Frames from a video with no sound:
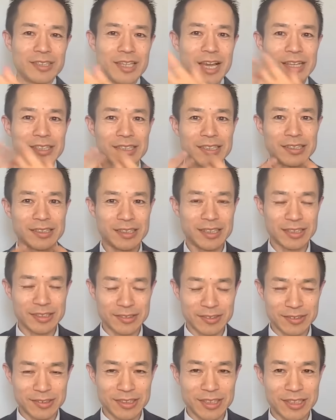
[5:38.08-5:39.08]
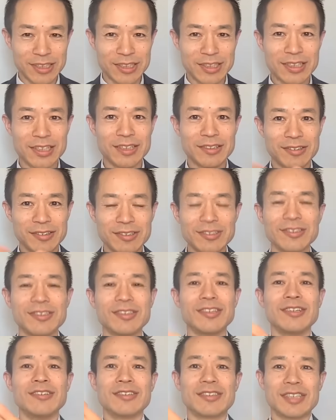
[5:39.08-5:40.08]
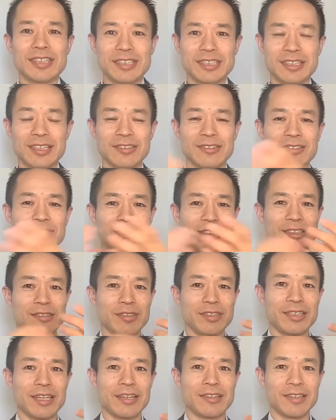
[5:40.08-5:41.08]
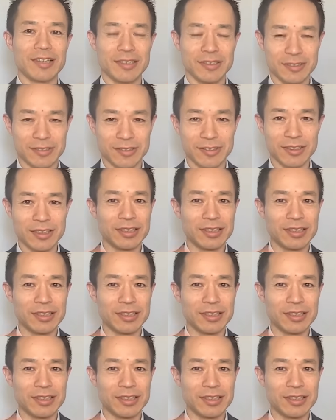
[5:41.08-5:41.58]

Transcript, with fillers: 大切な存在だからこそ、私がこう、いてくれると。